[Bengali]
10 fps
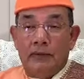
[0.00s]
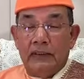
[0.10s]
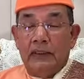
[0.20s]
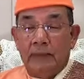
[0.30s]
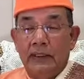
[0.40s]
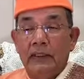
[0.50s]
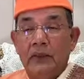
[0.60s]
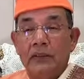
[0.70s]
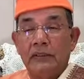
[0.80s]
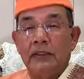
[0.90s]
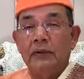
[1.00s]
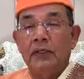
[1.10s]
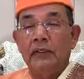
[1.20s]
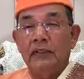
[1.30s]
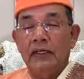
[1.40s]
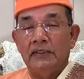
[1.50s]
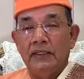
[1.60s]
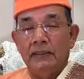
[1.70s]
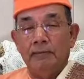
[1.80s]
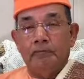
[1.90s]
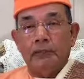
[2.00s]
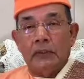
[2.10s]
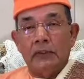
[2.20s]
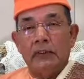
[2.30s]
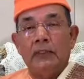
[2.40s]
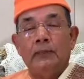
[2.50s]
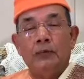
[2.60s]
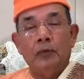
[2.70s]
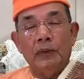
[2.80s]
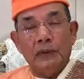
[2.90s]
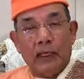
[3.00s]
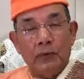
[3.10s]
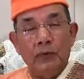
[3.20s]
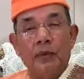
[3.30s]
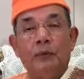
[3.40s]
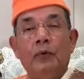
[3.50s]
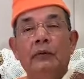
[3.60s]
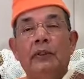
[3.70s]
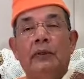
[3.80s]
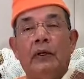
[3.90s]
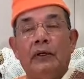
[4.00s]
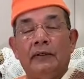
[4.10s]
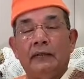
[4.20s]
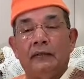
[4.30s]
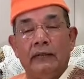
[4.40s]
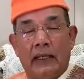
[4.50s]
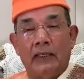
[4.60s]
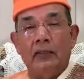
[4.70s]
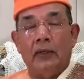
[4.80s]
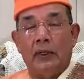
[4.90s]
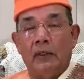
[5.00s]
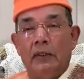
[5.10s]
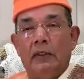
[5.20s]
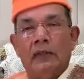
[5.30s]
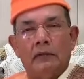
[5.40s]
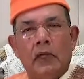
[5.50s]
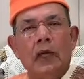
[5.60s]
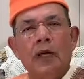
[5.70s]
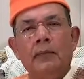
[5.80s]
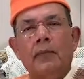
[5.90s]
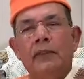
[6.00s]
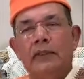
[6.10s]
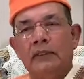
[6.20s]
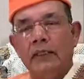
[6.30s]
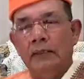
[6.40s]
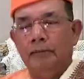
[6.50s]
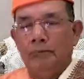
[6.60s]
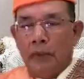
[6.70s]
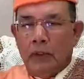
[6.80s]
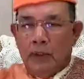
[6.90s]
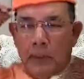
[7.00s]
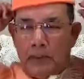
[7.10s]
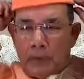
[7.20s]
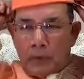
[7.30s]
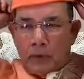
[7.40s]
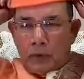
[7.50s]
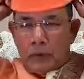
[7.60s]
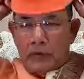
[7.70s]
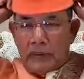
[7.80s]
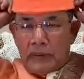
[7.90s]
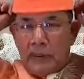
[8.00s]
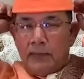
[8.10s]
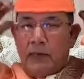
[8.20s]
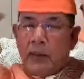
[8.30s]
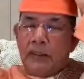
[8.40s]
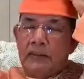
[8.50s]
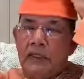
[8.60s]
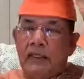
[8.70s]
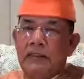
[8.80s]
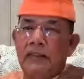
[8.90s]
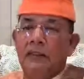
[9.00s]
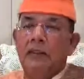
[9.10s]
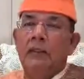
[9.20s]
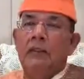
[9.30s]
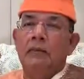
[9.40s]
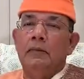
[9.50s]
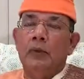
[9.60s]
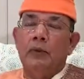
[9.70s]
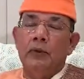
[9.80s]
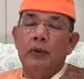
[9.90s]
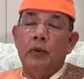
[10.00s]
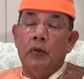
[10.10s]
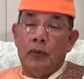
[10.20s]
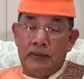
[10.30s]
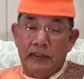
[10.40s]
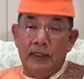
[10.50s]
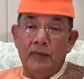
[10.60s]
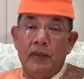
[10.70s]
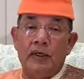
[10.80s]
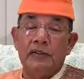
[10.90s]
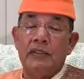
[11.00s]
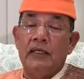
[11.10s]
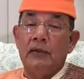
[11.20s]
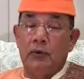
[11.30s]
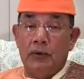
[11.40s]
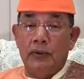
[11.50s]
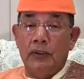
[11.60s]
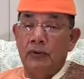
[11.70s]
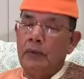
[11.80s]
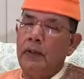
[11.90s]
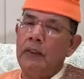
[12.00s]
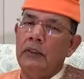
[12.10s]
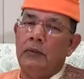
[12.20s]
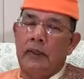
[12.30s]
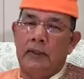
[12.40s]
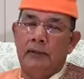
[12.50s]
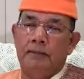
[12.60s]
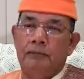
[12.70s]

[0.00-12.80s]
যেটা ভিক্ষে করে সাধুরা নিয়ে আসেন সেটা প্রথমে ঠাকুরকে ভোগ দেওয়া হয় দেখানো হয় তারপরেতে আমাদের যত সিনিয়র মহারাজরা আছেন পরপজনের প্রেসিডেন্ট মহারাজকে অন্যদের সবাইকে দেওয়া হয়